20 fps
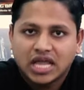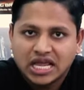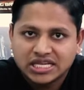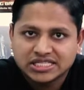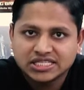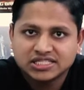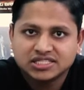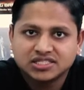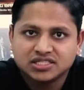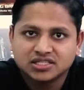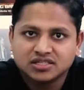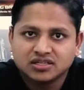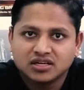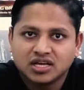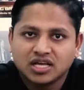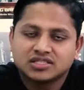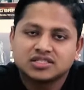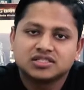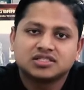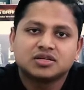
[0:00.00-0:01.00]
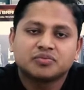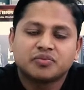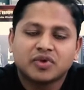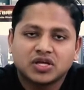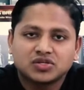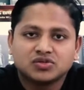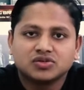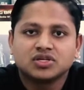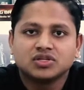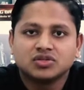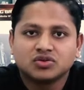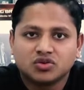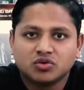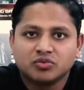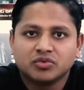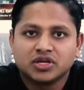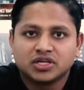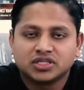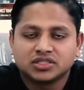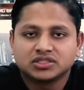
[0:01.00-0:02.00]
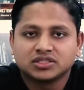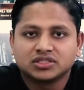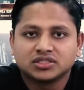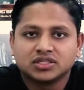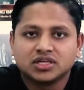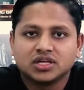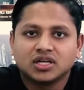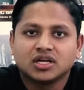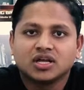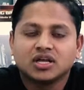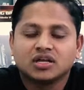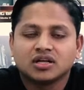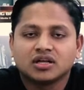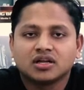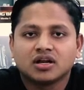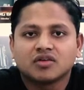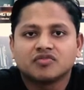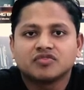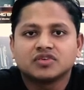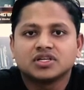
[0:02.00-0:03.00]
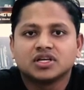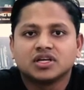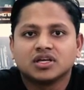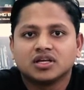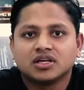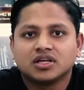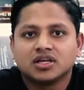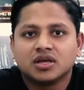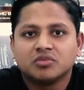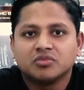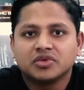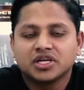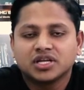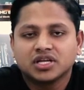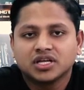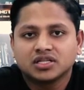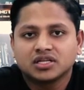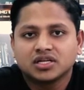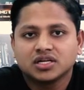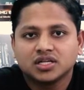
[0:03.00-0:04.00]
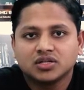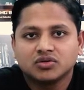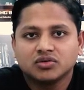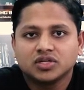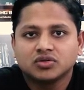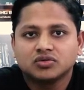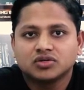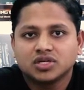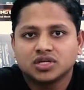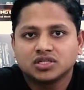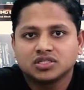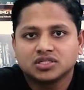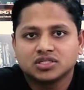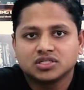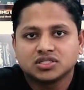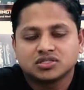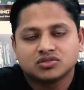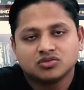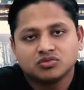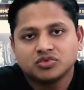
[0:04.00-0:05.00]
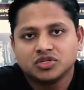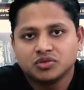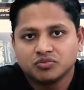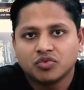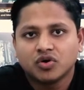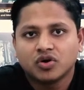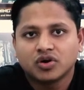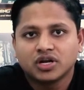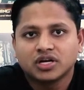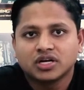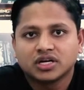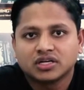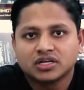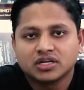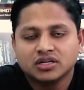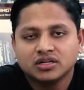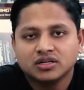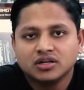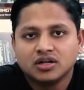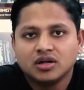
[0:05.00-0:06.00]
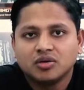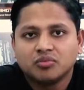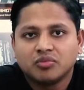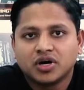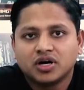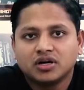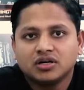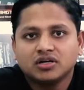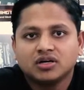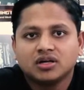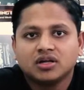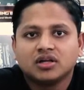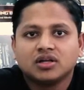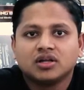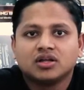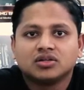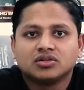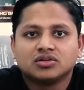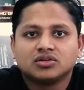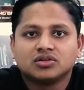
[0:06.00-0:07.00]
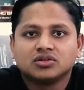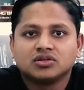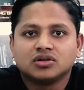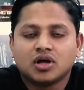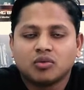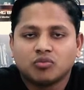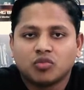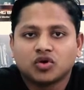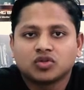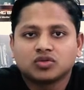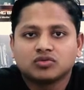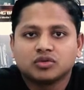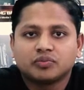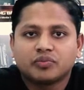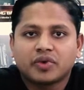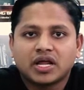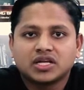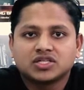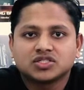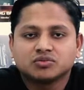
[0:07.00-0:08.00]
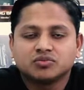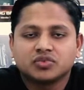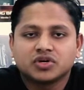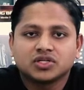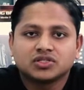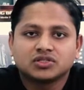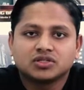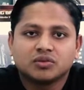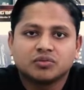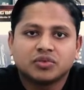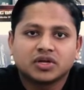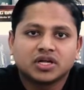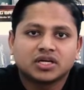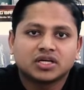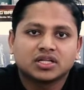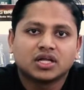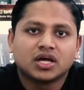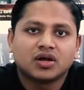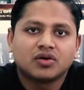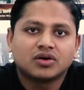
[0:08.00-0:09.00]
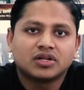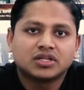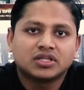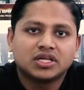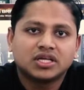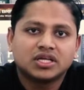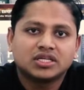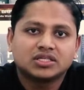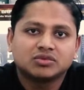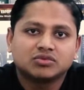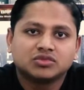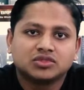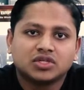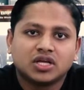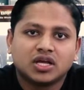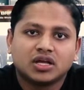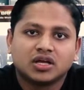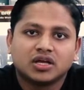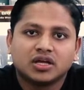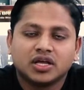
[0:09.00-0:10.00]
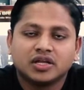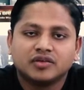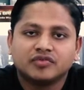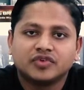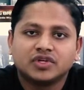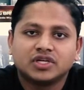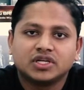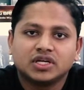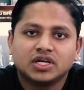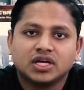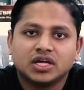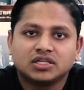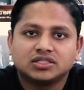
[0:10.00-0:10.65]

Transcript: এসএসডি এসএসডির প্রাইসও কিন্তু কমে আসছে গ্রাফিক গেমিংয়ের ক্ষেত্রে কিন্তু এই দুটা জিনিস খুবই ইম্পর্ট্যান্ট একটা পার্ট তো বর্তমান প্রাইস সম্পর্কে যদি আপনাকে একটা ধারণা দিই যেমন এনভিডিয়া